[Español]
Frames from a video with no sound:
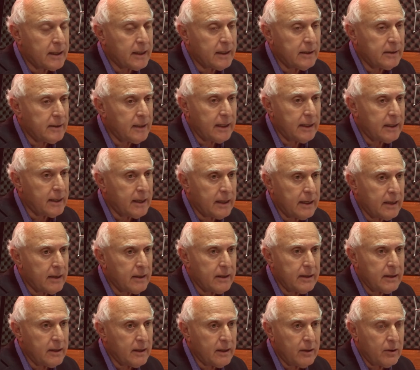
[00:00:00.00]
Argentina.
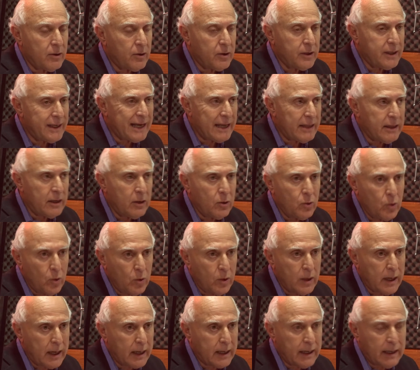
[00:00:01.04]
Eh, hoy nadie
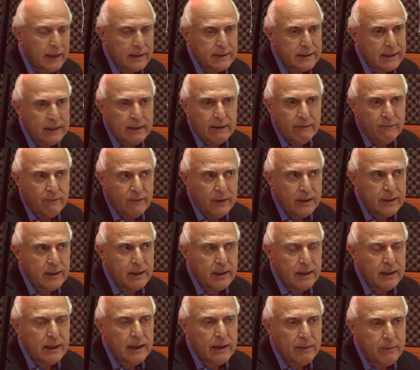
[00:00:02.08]
duda que Santa Fe
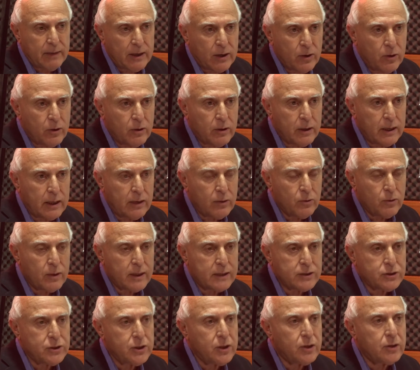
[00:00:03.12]
tiene la mejor
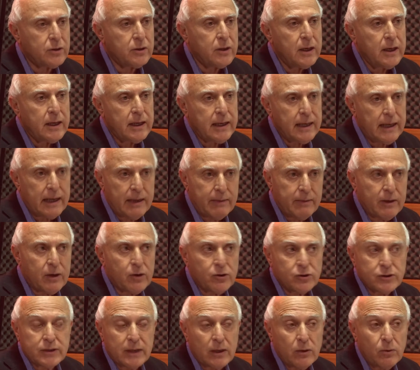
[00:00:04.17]
educación y la
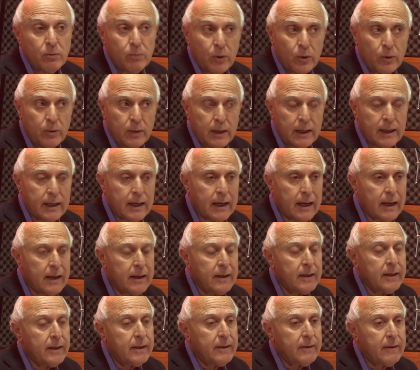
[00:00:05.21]
mejor salud pública
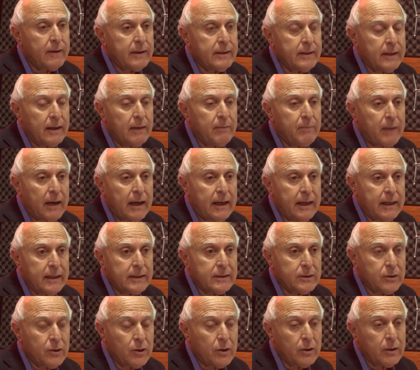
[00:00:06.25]
eh, del
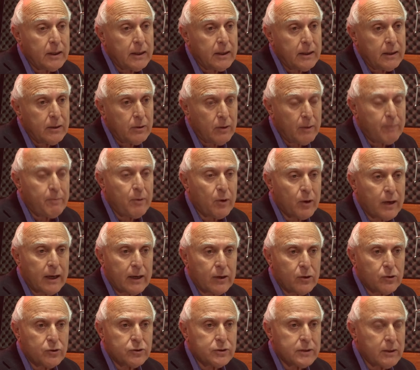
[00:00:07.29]
país, ¿no? Y no es poca
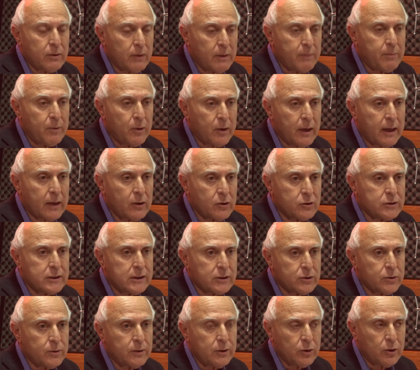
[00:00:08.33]
cosa, no es poca
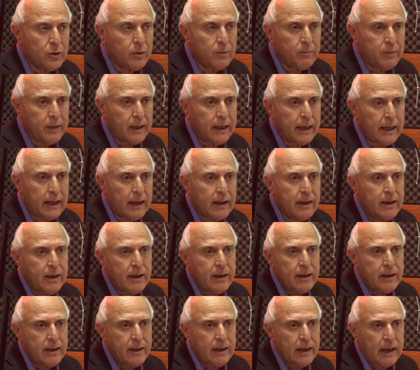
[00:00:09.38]
cosa, sobre todo para
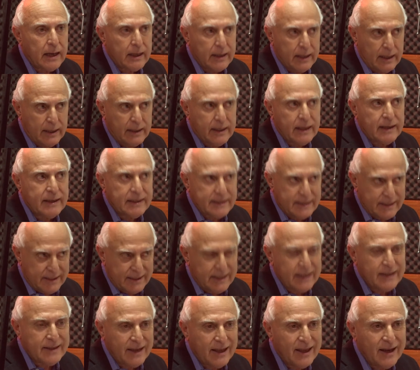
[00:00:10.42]
eh, aquel que
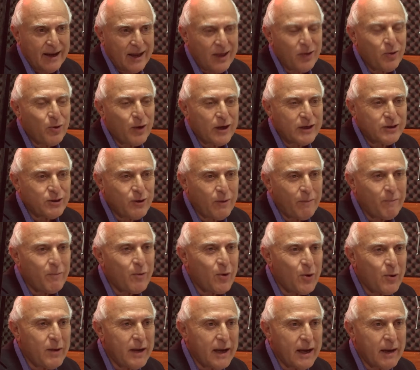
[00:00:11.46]
necesita de la educación
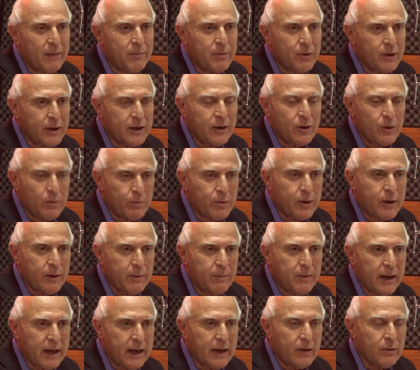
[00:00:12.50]
pública porque no puede
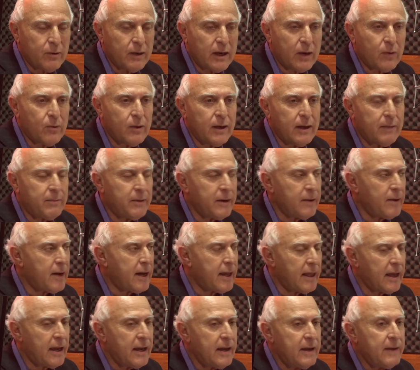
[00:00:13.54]
pagar una escuela
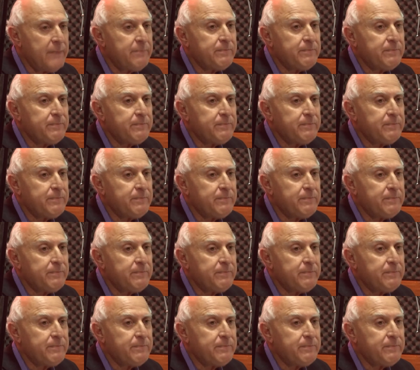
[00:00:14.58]
privada